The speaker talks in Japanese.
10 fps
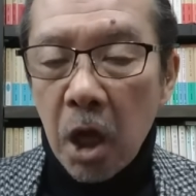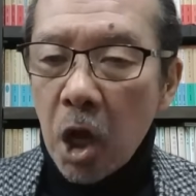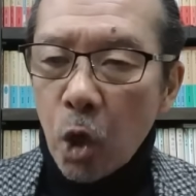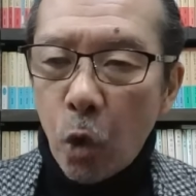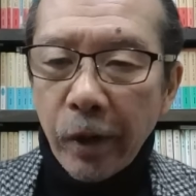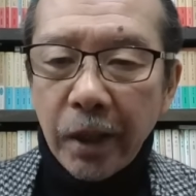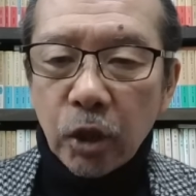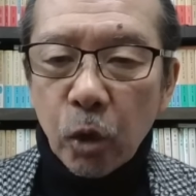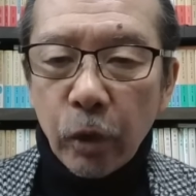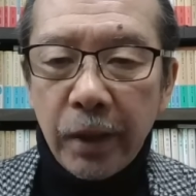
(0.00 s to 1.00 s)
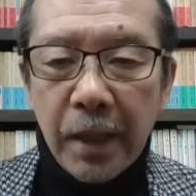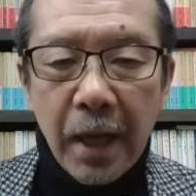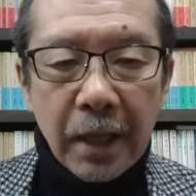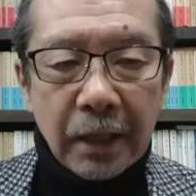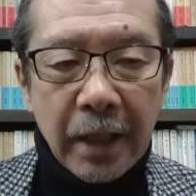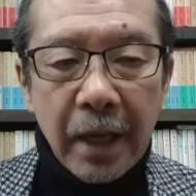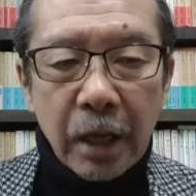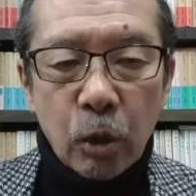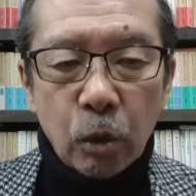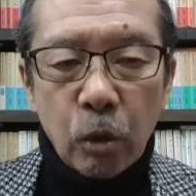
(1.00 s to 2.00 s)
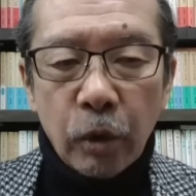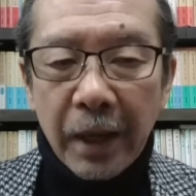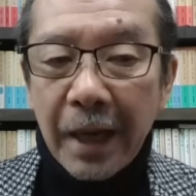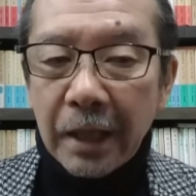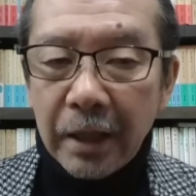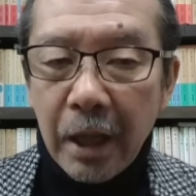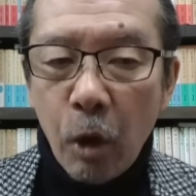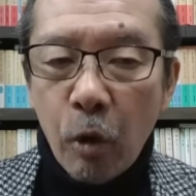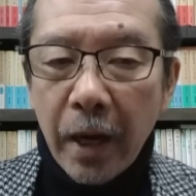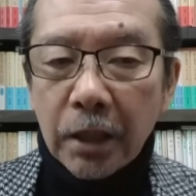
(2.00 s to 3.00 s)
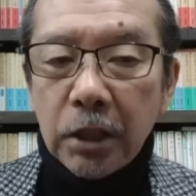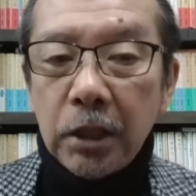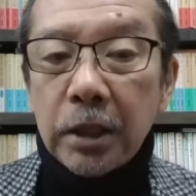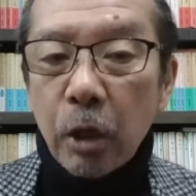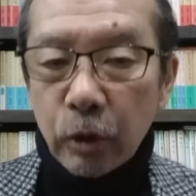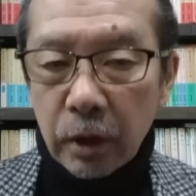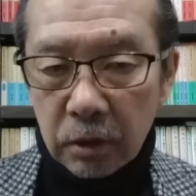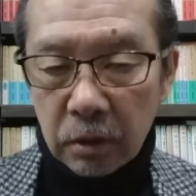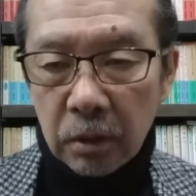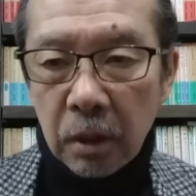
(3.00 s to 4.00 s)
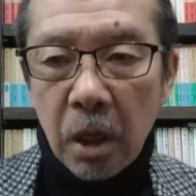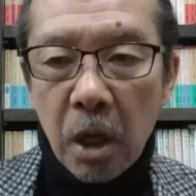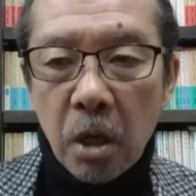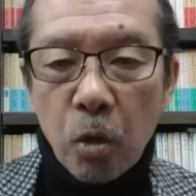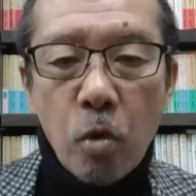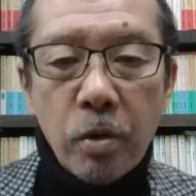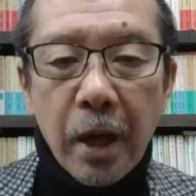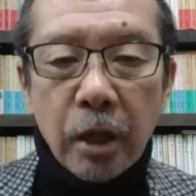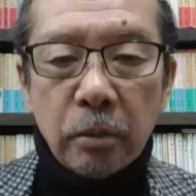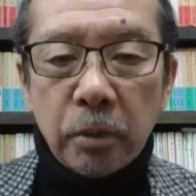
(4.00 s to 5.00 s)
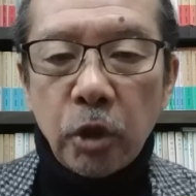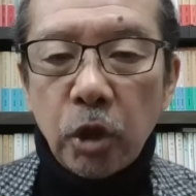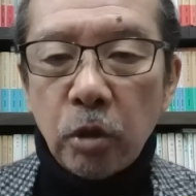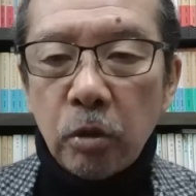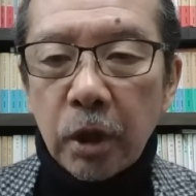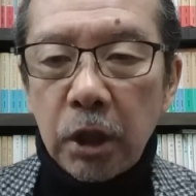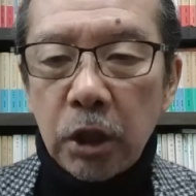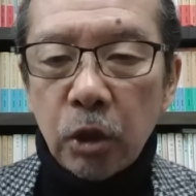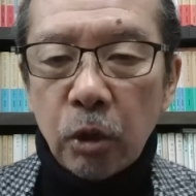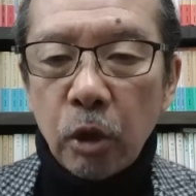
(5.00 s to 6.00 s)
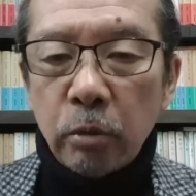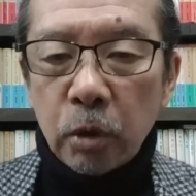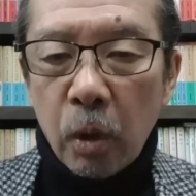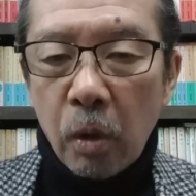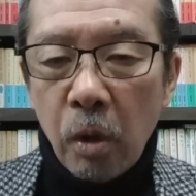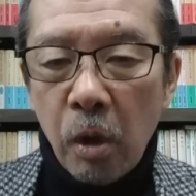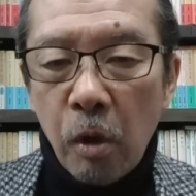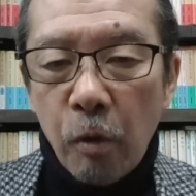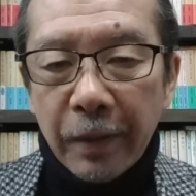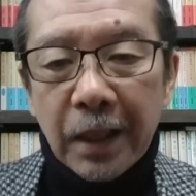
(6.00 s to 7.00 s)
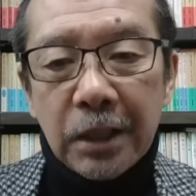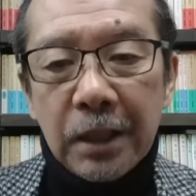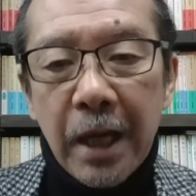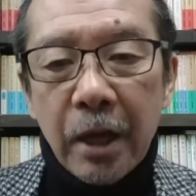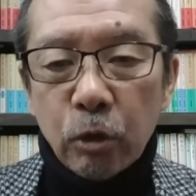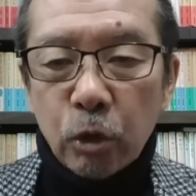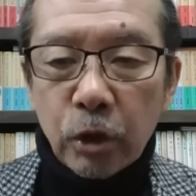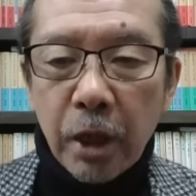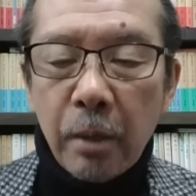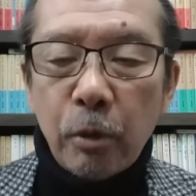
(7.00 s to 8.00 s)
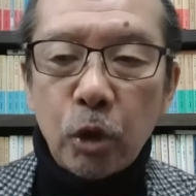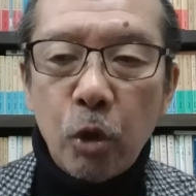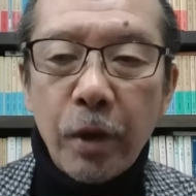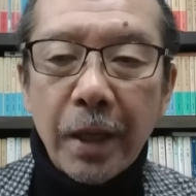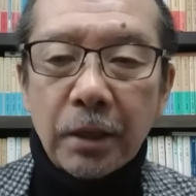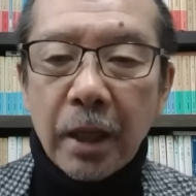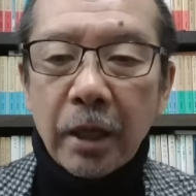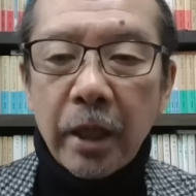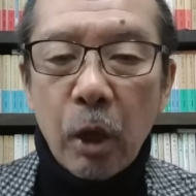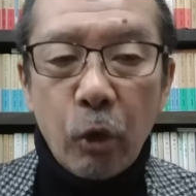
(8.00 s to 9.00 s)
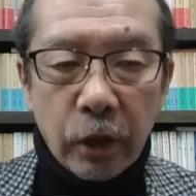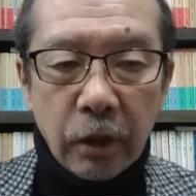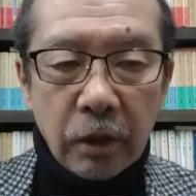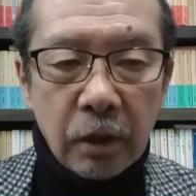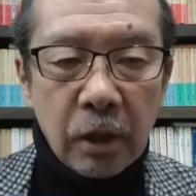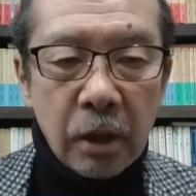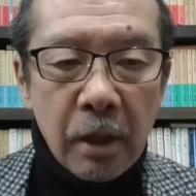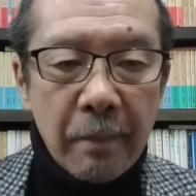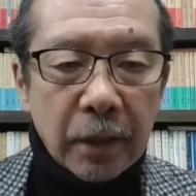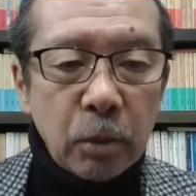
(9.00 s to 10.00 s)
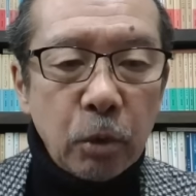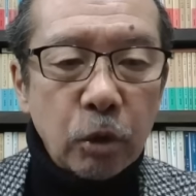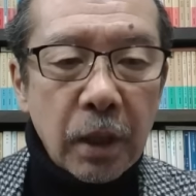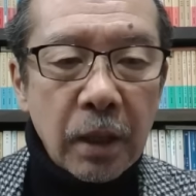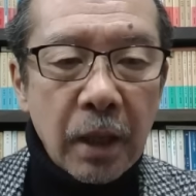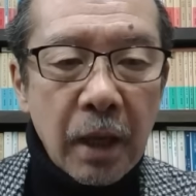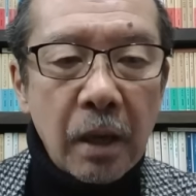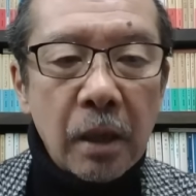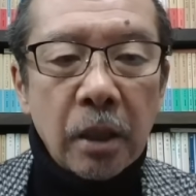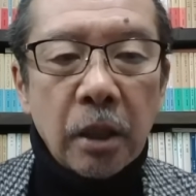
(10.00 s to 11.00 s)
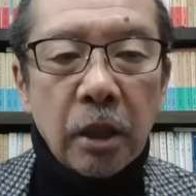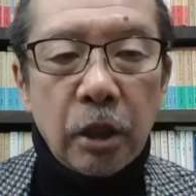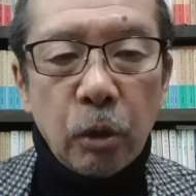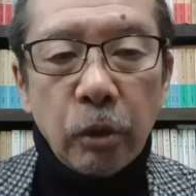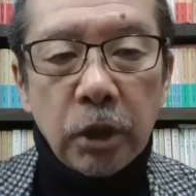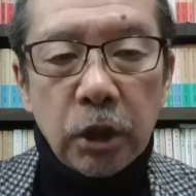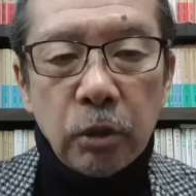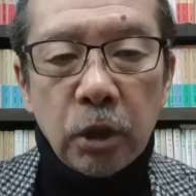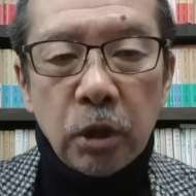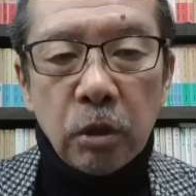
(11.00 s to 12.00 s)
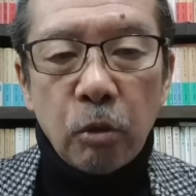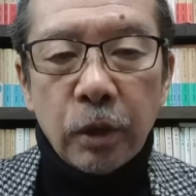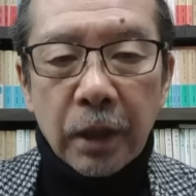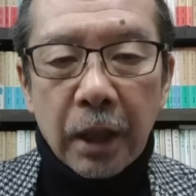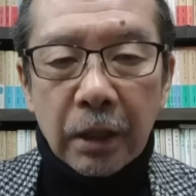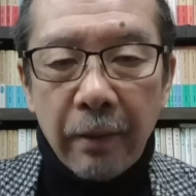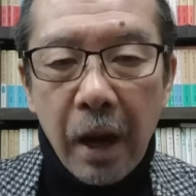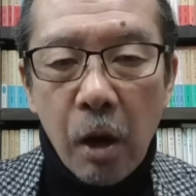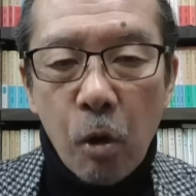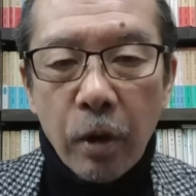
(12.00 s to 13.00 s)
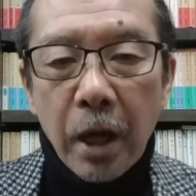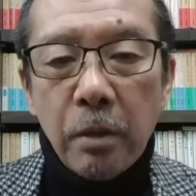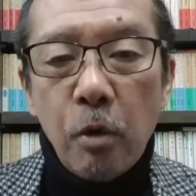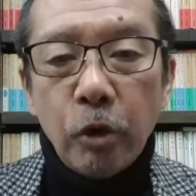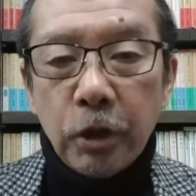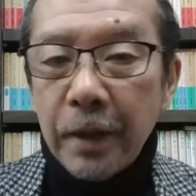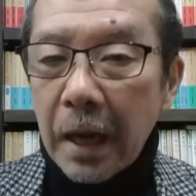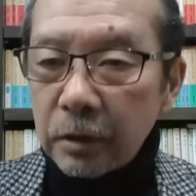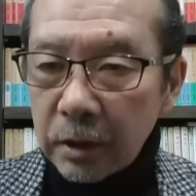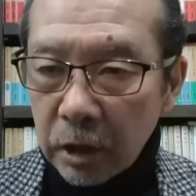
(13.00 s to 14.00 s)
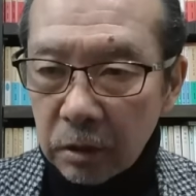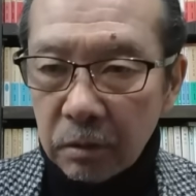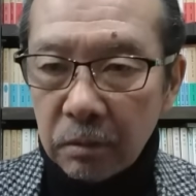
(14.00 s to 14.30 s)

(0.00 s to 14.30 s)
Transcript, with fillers: これ以上被害が出ないことを願ってお話ししたのです。今回の文春の記事を読むと、私以外の女性も証言されており、松本さんからひどい周知を受けた方は他にもいるはずです。